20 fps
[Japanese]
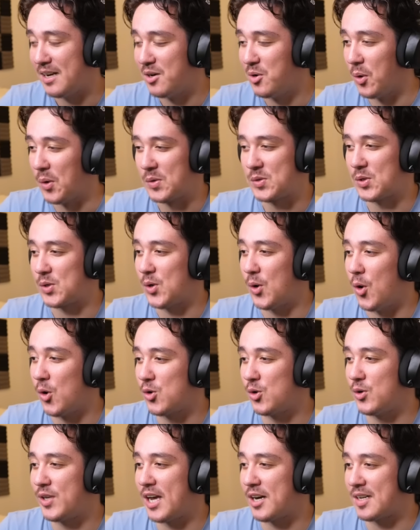い。ろうそく
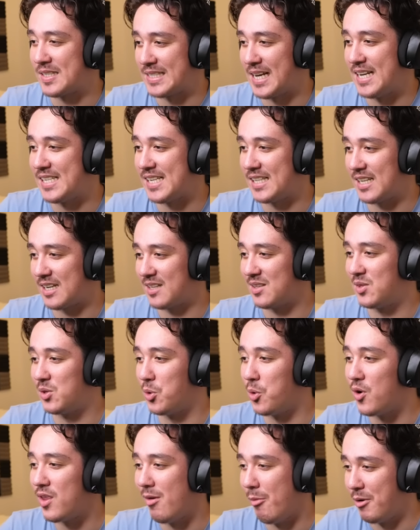置く逆再生なんか
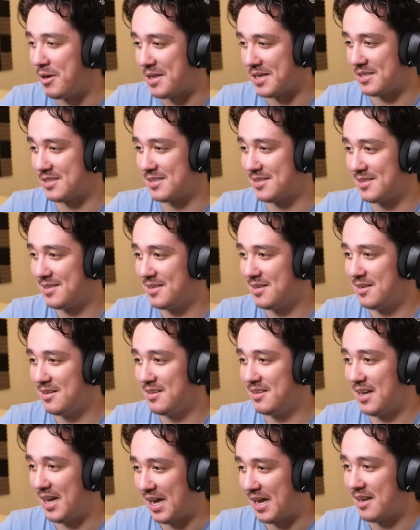どうでもいいです。
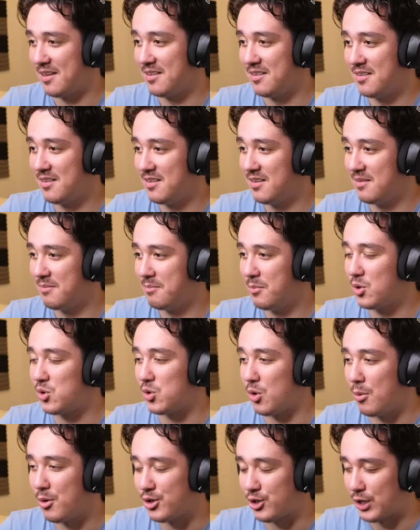はい。
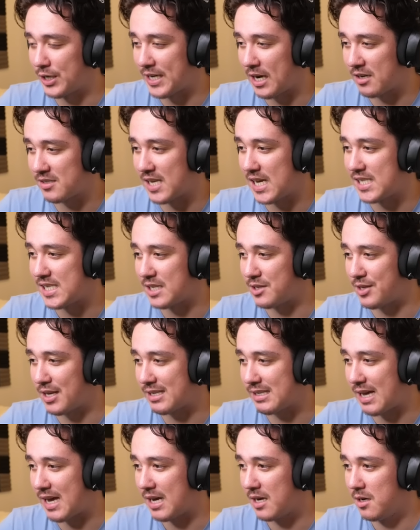もっと面白い逆再生く
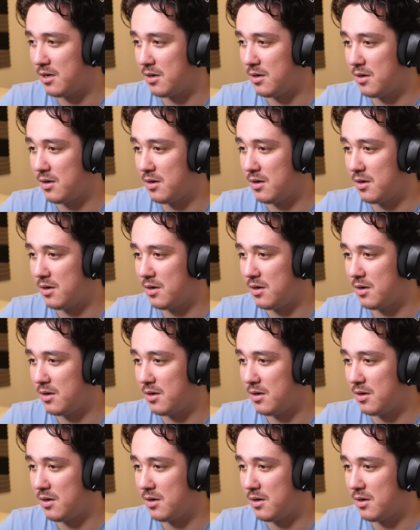ださい。